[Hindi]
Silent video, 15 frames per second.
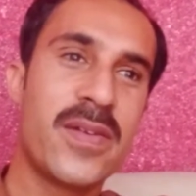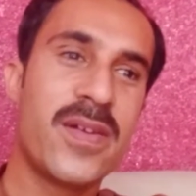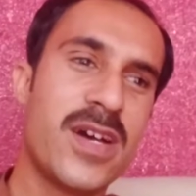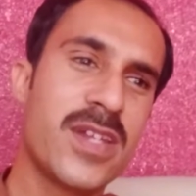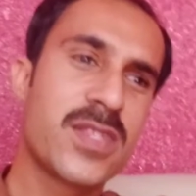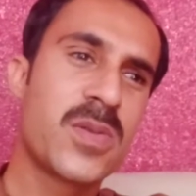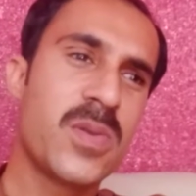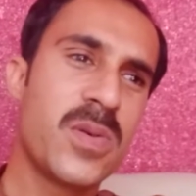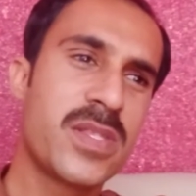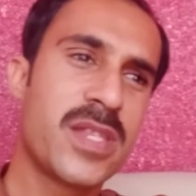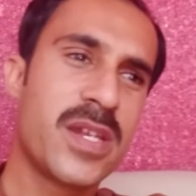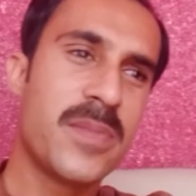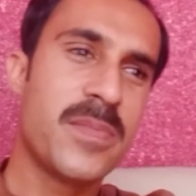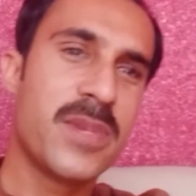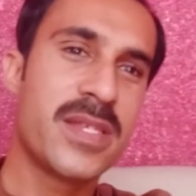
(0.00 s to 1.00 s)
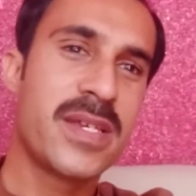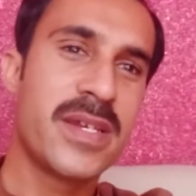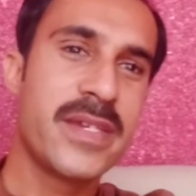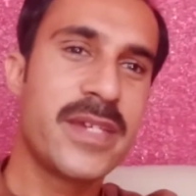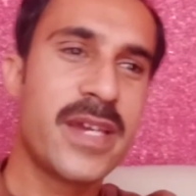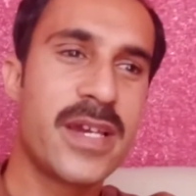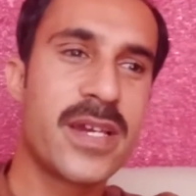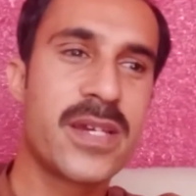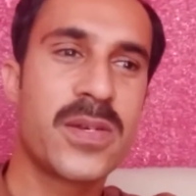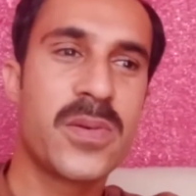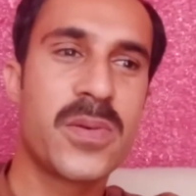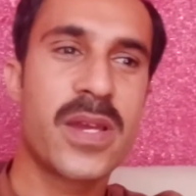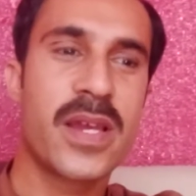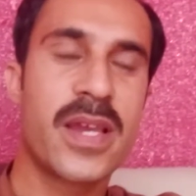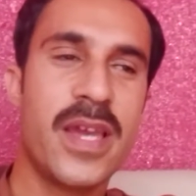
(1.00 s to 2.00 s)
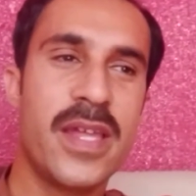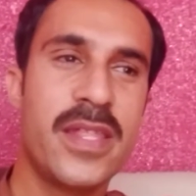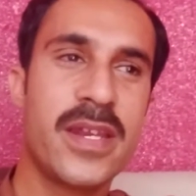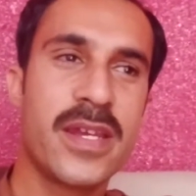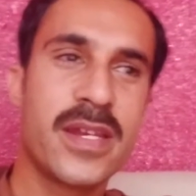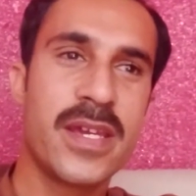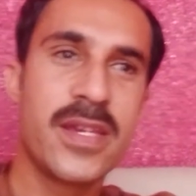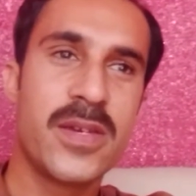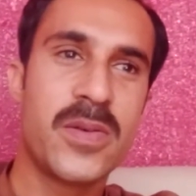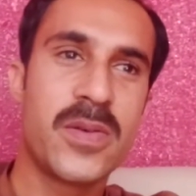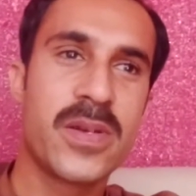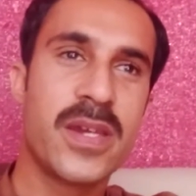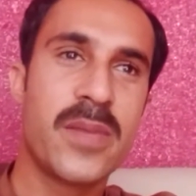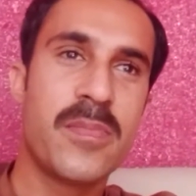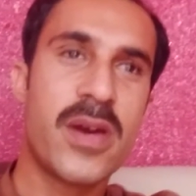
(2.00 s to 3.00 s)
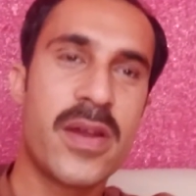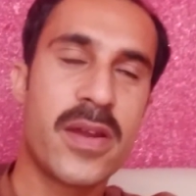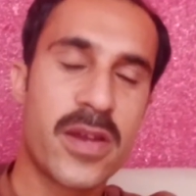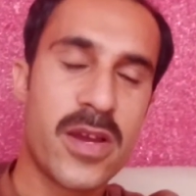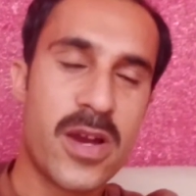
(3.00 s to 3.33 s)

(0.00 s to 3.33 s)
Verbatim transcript: रात को इतना मज़ा नहीं आएगा क्योंकि गैदरिंग नहीं होगी हमारा